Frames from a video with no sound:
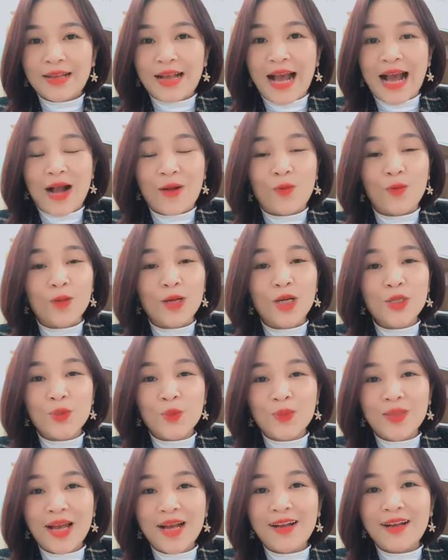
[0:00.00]
cả cuộc đời
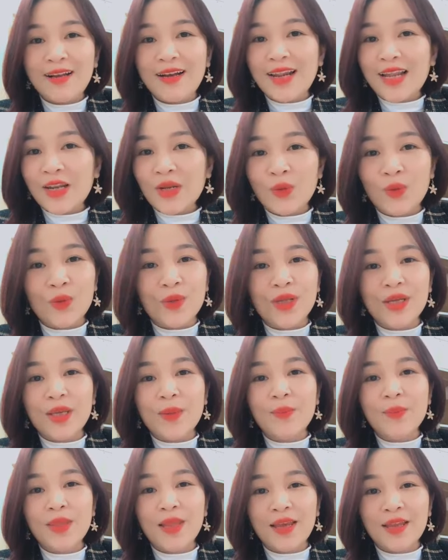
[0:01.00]
chúng ta cứ lăn lộn để
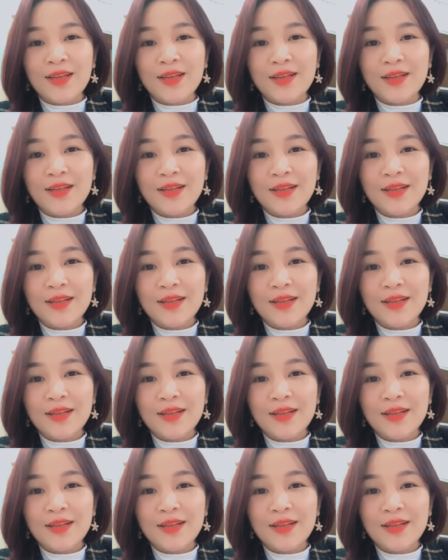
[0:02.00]
kiếm tiền